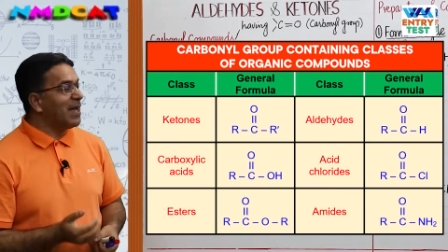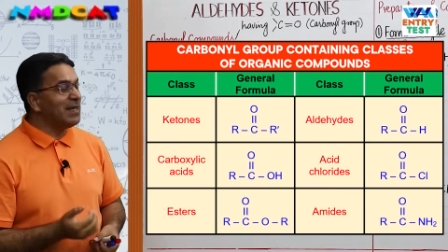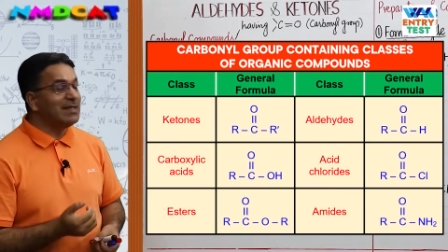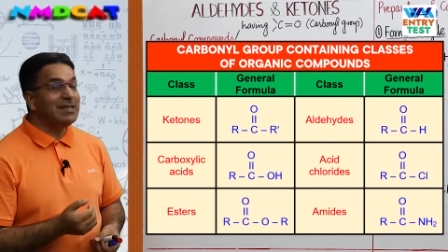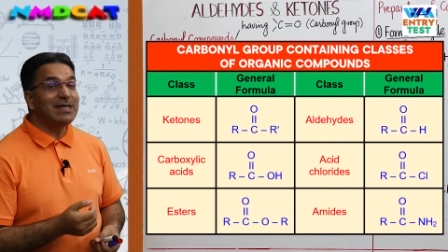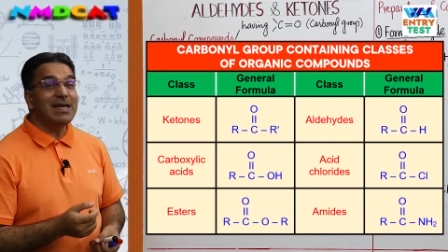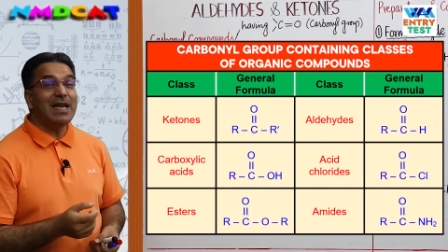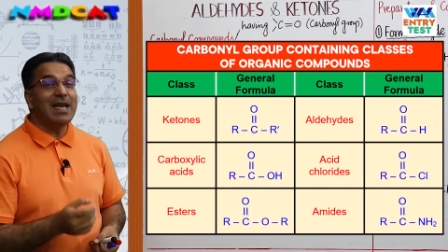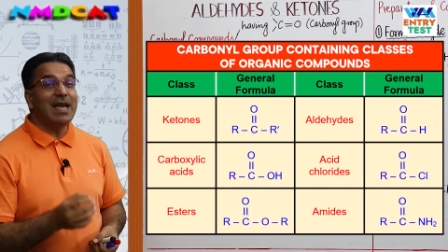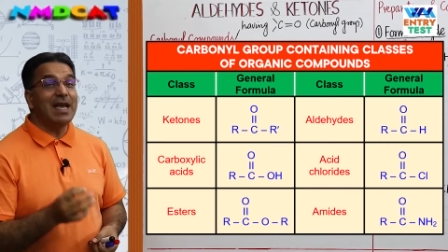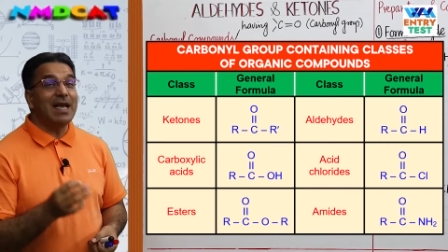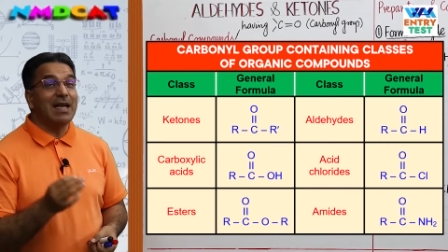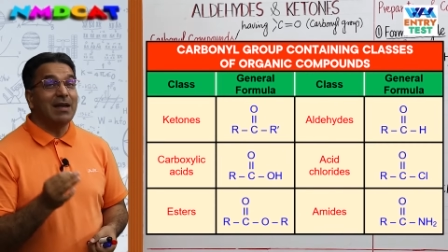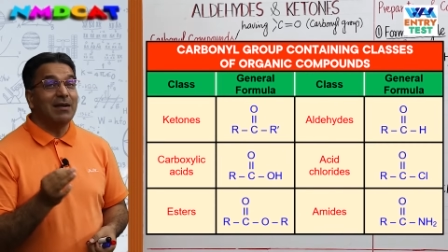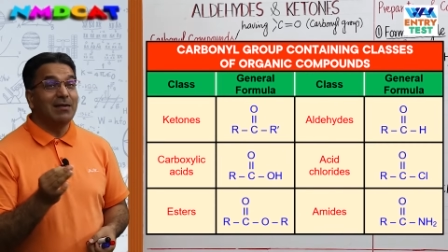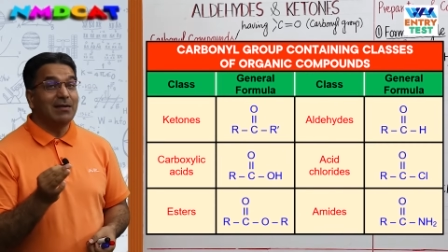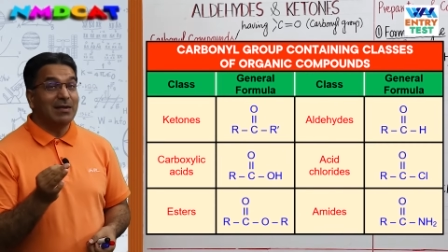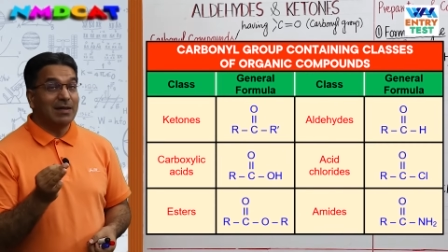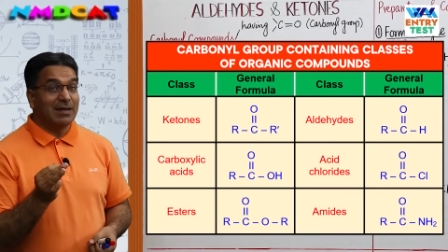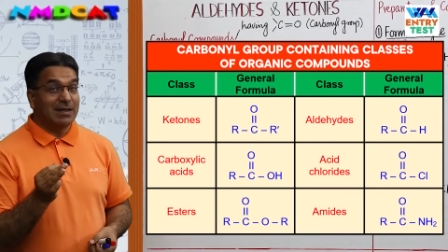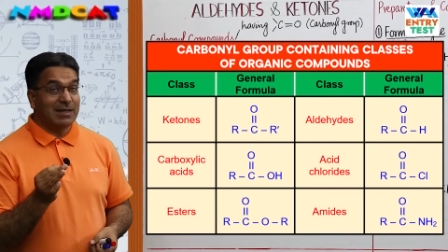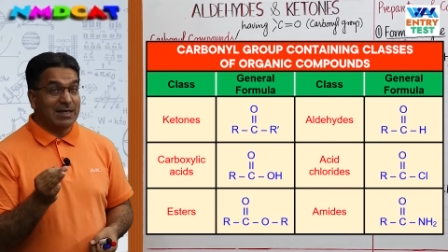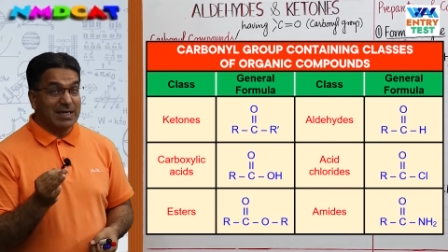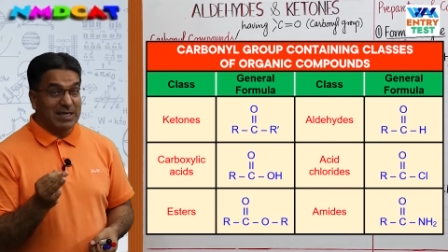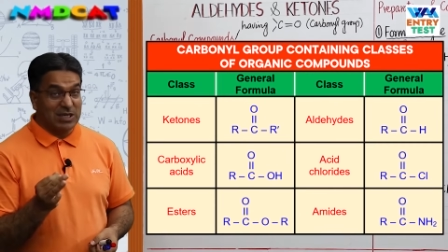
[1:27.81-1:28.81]
पास ये
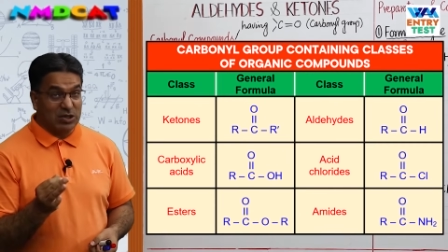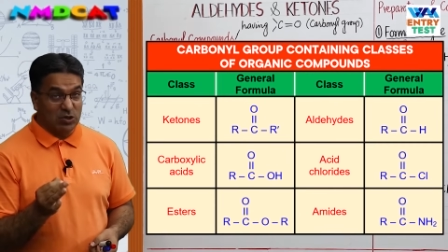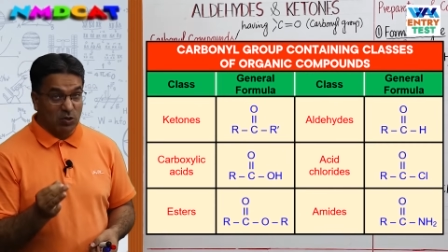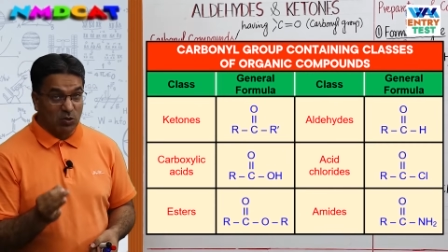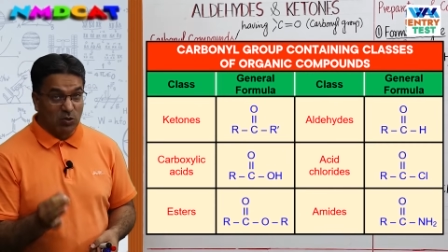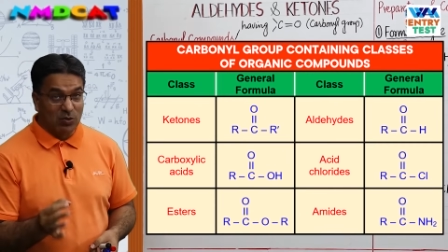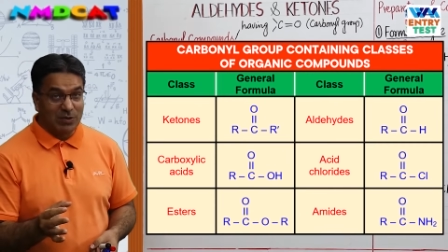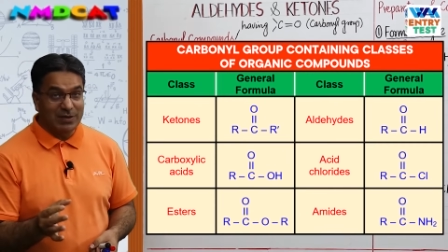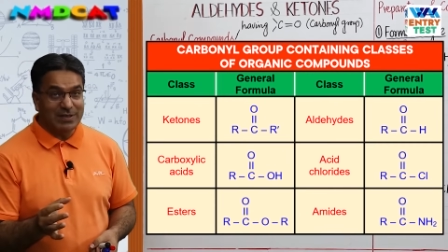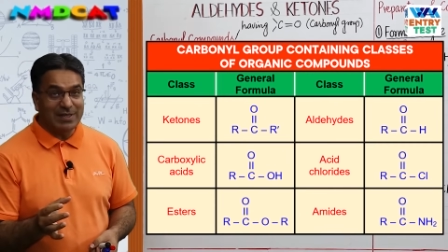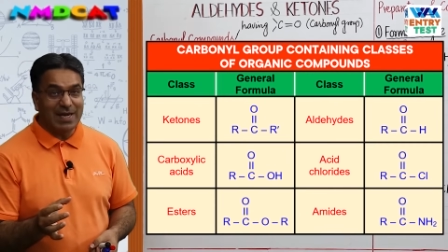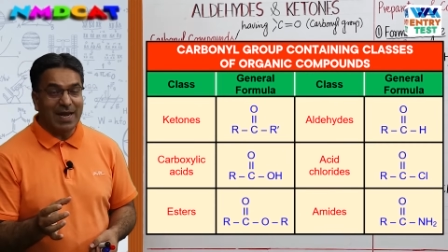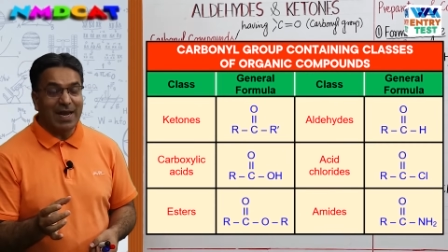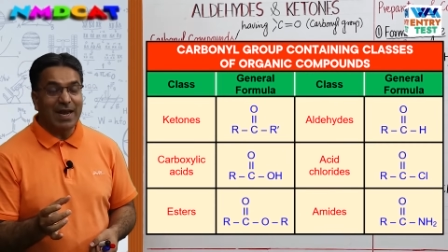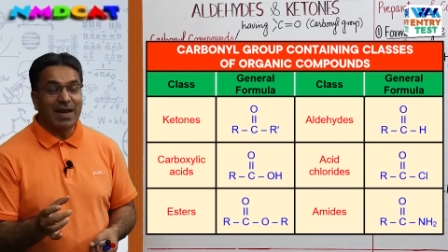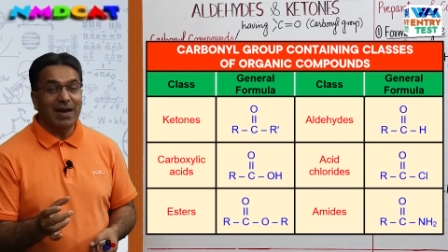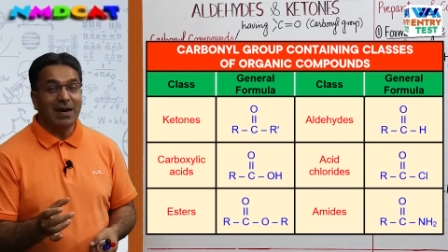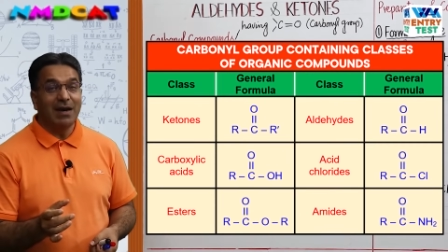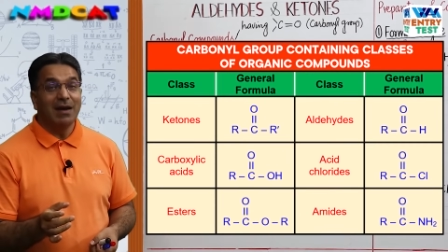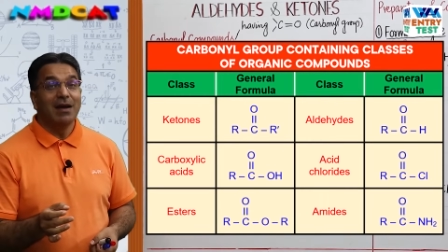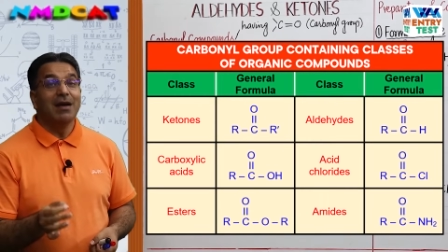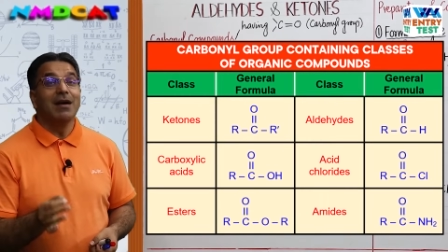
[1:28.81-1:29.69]
कीटोन्स है